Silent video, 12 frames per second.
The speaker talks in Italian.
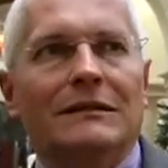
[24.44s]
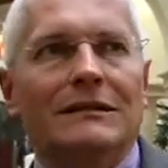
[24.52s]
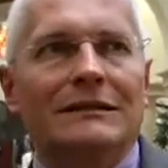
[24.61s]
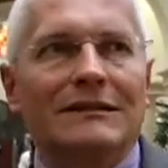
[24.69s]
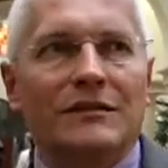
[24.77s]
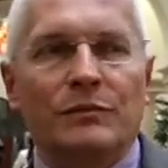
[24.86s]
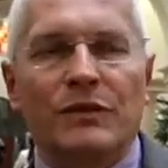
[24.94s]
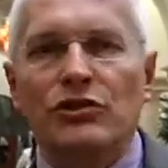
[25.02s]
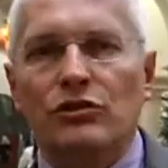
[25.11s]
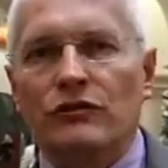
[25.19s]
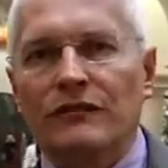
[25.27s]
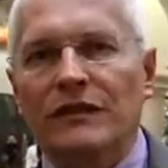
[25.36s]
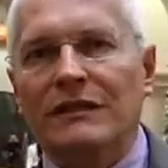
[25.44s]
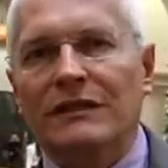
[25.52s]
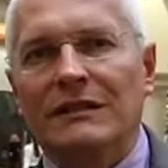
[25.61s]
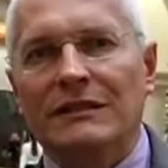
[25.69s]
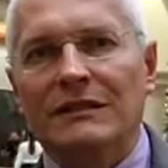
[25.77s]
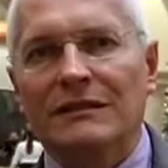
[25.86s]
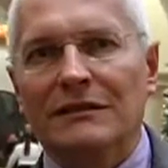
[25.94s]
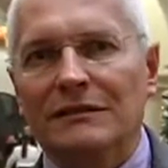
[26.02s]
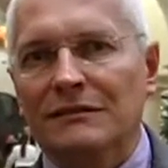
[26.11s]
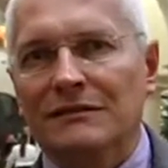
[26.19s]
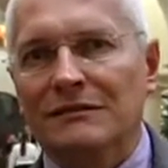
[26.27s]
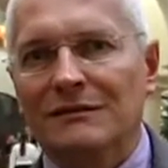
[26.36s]
eh, spesso
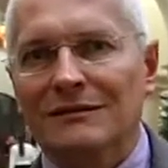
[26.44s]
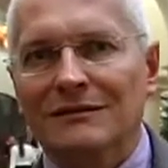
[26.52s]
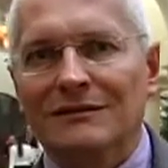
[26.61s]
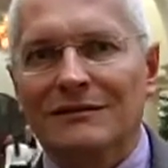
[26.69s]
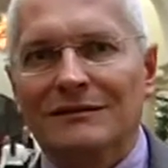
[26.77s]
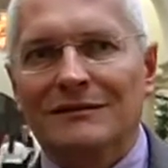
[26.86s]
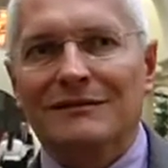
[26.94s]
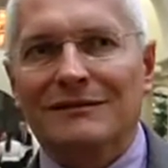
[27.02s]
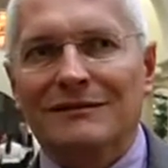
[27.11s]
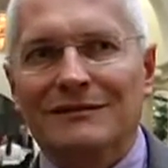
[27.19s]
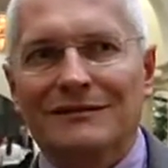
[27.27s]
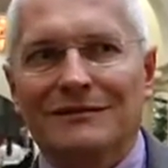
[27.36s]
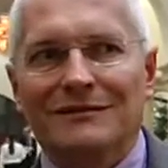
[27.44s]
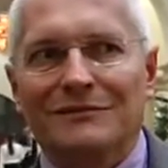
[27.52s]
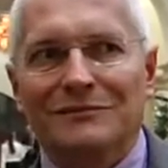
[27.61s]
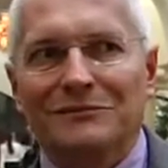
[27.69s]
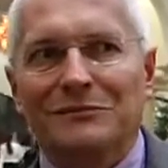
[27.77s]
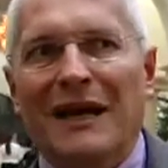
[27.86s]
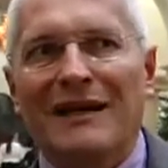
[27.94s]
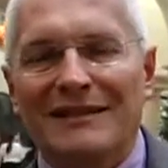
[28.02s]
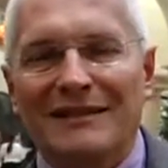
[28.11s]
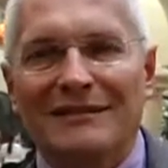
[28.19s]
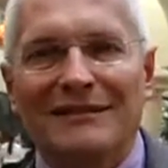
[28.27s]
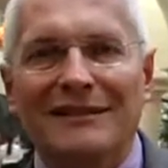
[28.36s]
viene, eh,
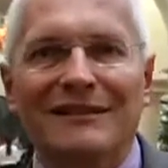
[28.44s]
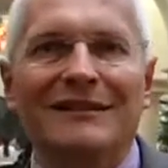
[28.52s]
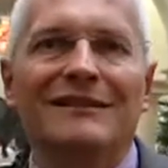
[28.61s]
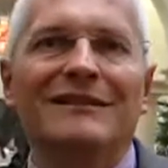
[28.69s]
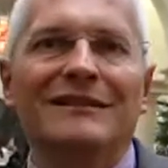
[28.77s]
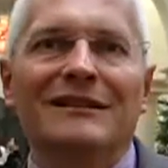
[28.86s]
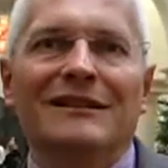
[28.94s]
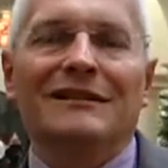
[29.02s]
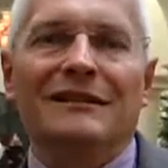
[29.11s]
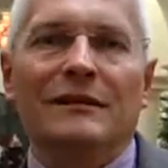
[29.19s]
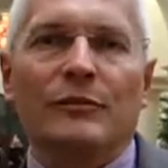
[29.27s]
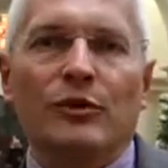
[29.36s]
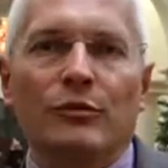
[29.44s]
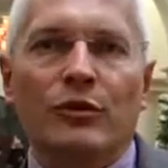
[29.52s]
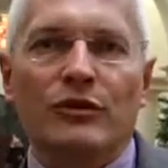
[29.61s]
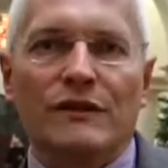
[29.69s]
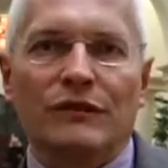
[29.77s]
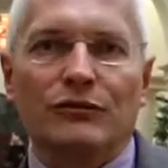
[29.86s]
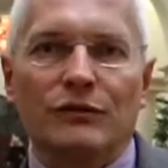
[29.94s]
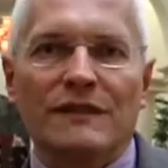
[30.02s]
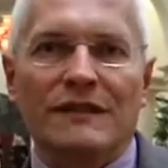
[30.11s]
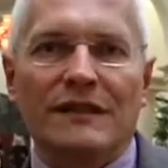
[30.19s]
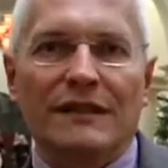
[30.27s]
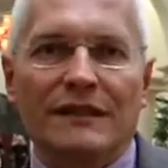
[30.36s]
manca nel, nella proposta
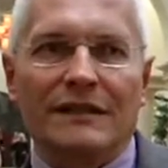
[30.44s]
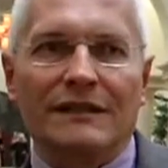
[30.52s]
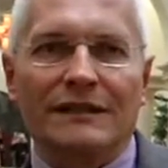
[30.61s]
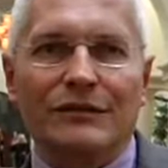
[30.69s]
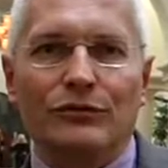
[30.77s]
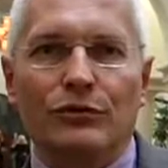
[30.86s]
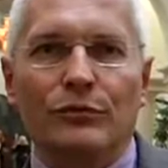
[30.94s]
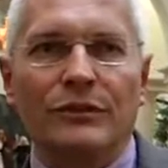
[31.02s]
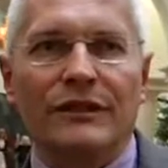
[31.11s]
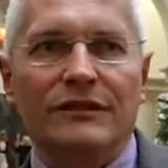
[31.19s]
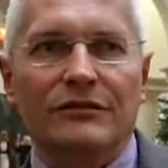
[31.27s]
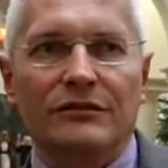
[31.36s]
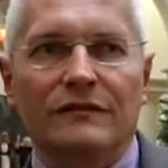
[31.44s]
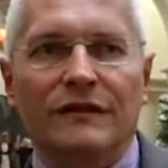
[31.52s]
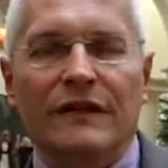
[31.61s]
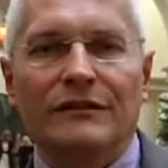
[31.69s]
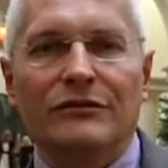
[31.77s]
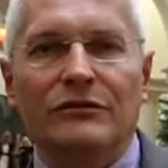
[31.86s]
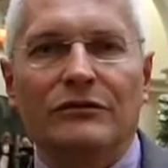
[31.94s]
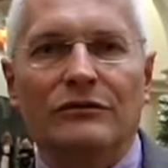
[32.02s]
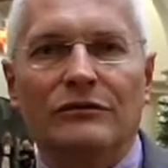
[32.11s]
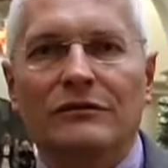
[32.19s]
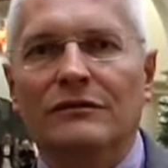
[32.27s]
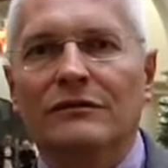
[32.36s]
turistica che i tour operator
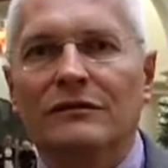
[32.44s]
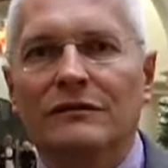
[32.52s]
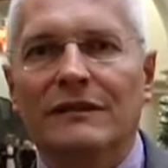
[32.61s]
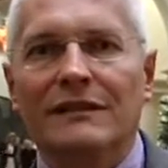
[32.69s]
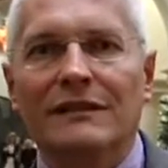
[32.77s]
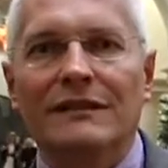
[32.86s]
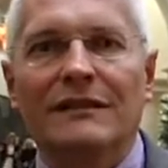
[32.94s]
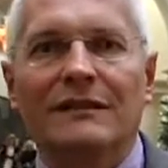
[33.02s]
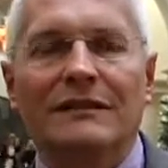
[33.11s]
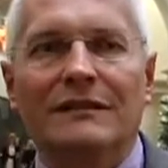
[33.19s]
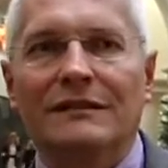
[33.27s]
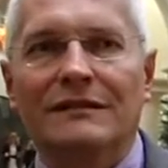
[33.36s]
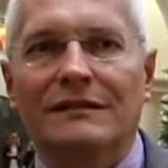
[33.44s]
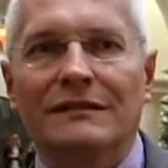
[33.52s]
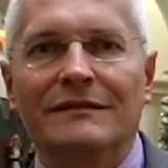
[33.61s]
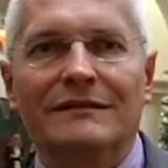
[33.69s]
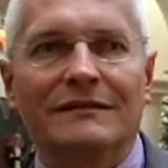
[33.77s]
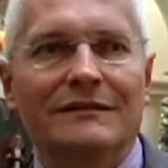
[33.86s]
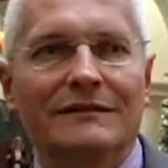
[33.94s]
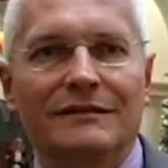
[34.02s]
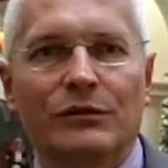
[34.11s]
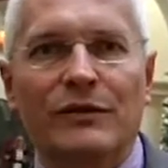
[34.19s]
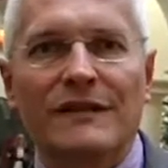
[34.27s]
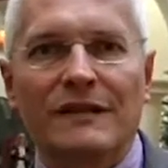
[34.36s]
fanno della,
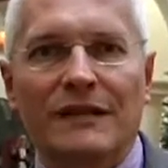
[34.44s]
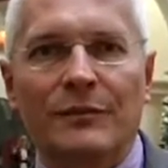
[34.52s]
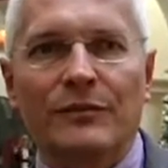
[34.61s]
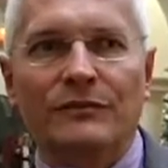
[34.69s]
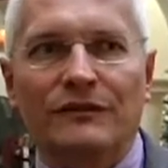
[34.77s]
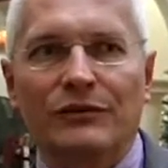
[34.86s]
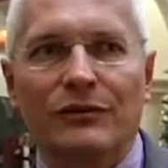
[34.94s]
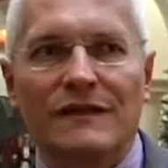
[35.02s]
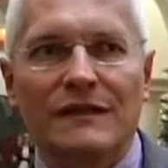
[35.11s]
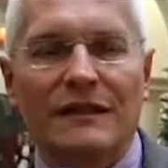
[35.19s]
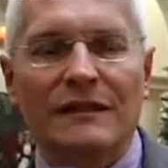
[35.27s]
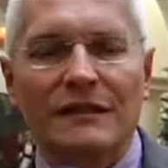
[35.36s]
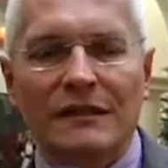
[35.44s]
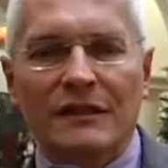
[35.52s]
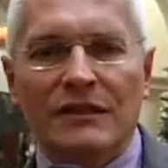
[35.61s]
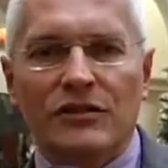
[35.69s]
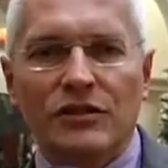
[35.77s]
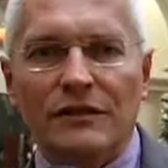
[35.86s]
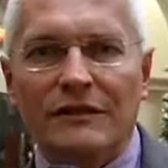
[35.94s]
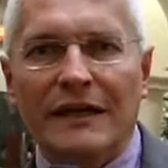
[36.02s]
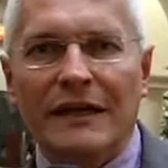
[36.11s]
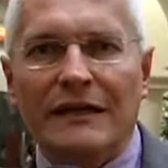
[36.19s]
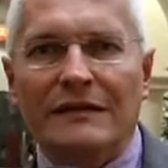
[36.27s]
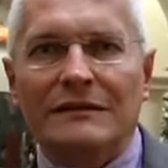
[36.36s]
di, questa, di, questa,
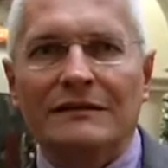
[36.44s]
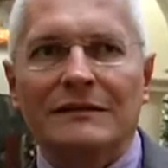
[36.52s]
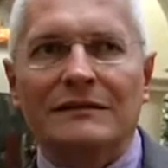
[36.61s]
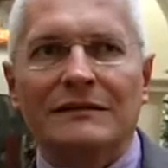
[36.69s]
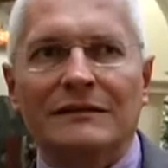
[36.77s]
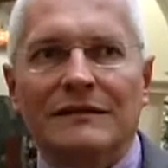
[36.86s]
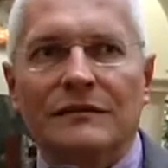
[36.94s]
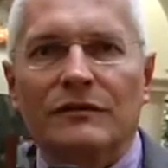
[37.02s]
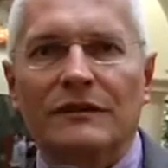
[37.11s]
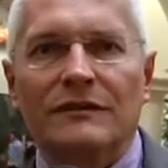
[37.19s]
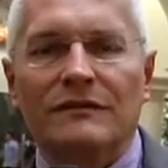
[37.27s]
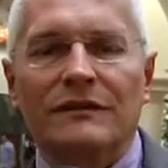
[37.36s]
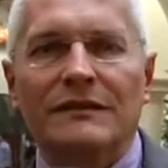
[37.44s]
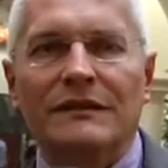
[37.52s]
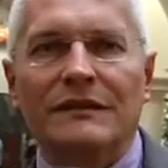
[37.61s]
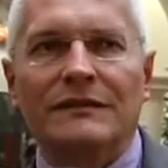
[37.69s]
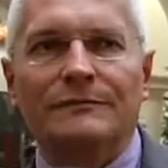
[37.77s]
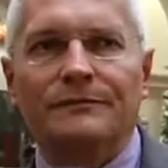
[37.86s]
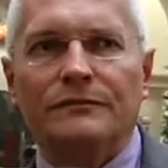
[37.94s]
città, eh, siamo andati a vedere